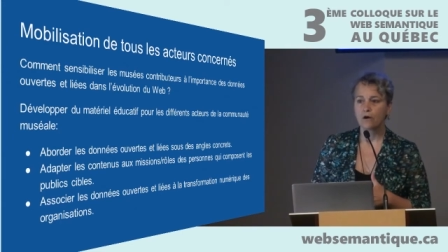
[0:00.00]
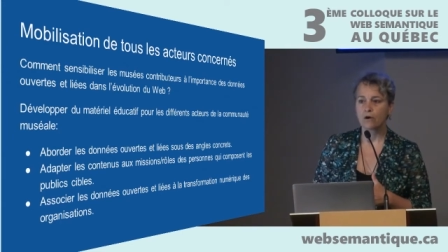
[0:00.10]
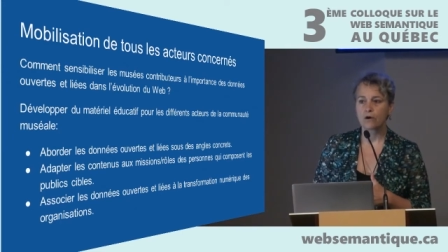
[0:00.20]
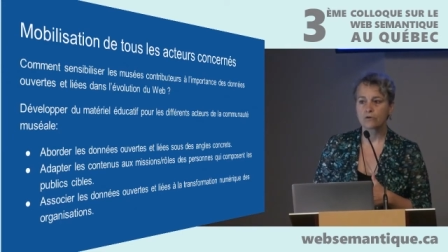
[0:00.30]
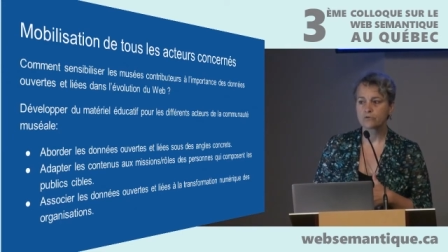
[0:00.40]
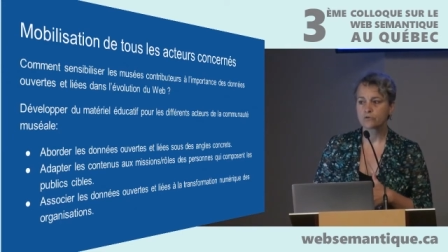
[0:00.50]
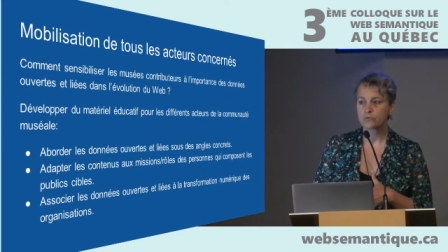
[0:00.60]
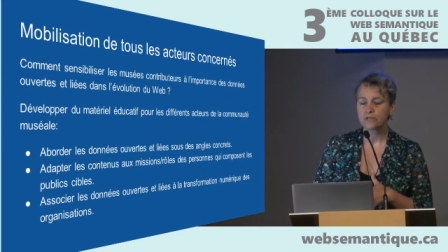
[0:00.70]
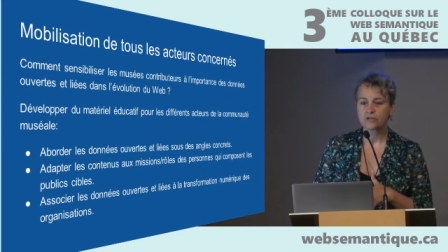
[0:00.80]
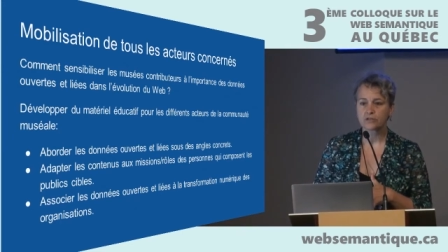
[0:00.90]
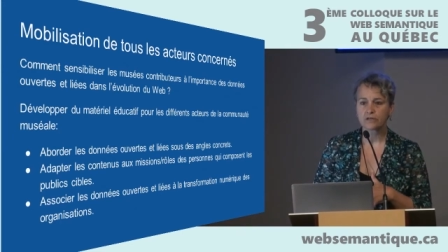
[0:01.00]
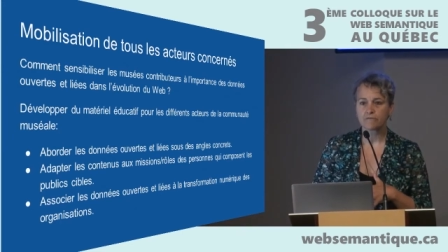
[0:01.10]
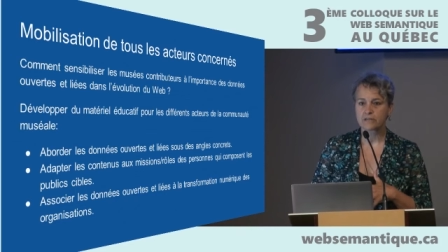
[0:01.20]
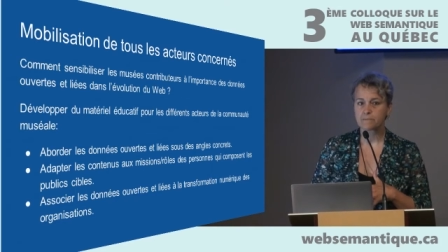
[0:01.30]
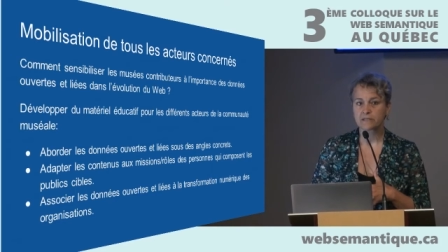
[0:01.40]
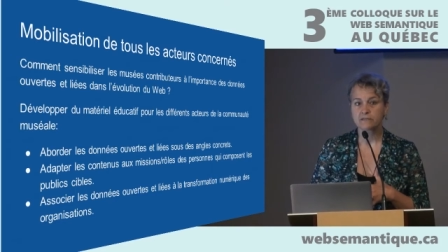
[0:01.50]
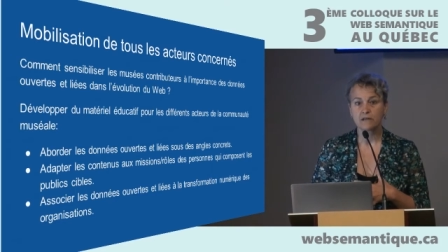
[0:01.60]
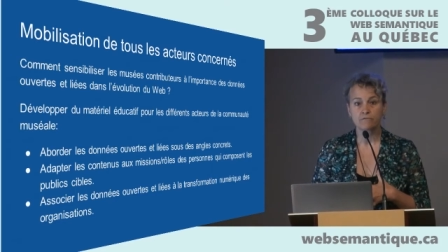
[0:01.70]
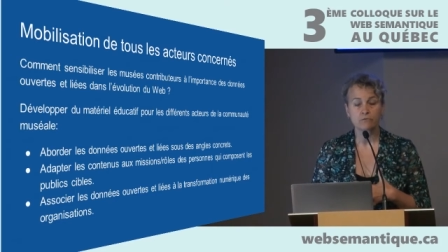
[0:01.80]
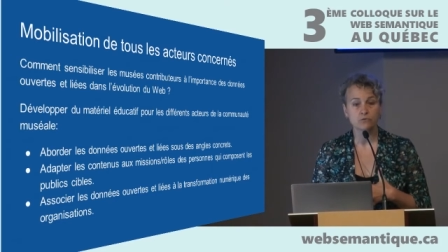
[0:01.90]
euh, que ce soit des gens qui fassent partie de
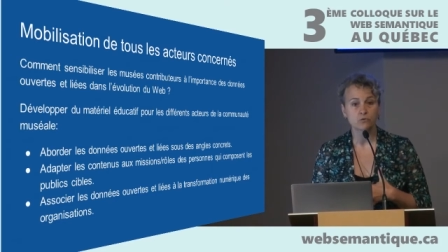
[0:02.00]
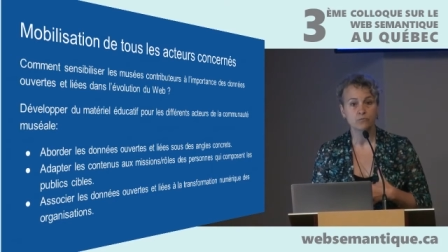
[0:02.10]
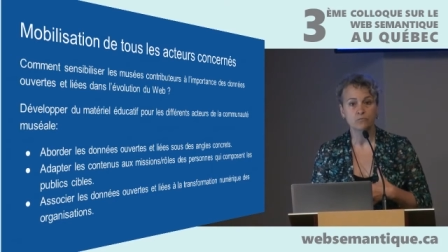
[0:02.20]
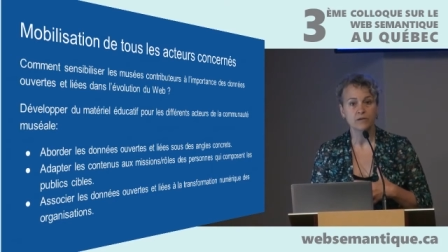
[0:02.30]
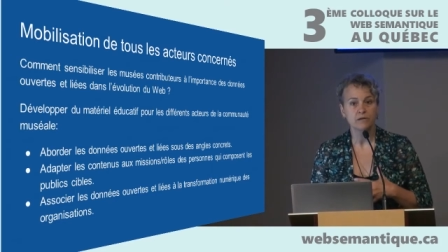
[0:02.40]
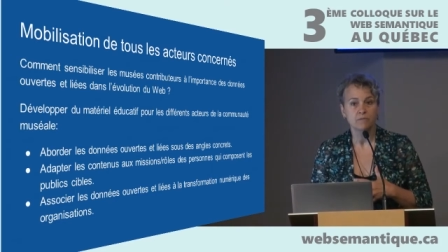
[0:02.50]
la fonction publique,